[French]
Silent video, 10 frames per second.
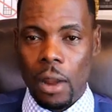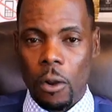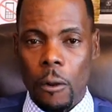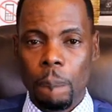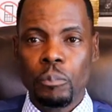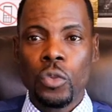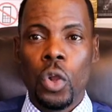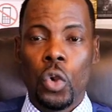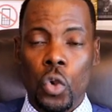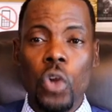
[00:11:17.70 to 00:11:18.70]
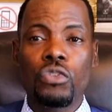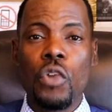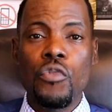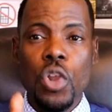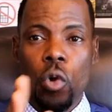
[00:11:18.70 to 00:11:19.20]
Alors,
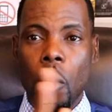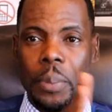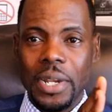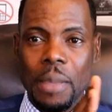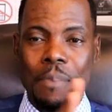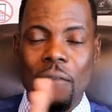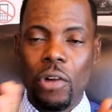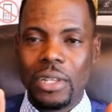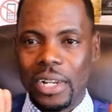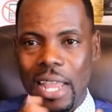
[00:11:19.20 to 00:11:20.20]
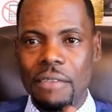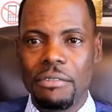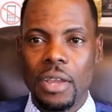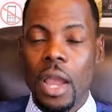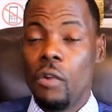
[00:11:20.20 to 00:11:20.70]
lorsque vous ne comprenez pas votre
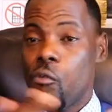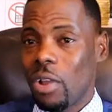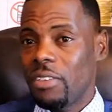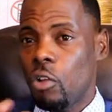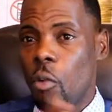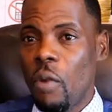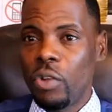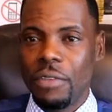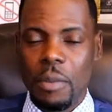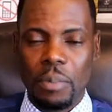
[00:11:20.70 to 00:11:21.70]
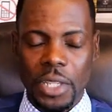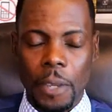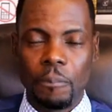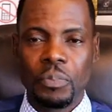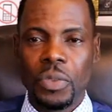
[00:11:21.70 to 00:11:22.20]
rêve, voici comment vous devez
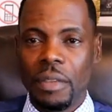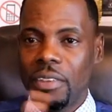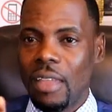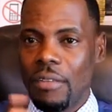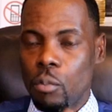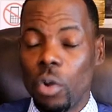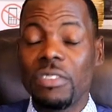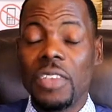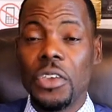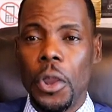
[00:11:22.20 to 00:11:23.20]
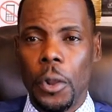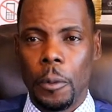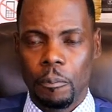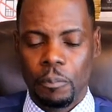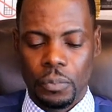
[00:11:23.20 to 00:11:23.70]
prier. Dites avec moi, Seigneur,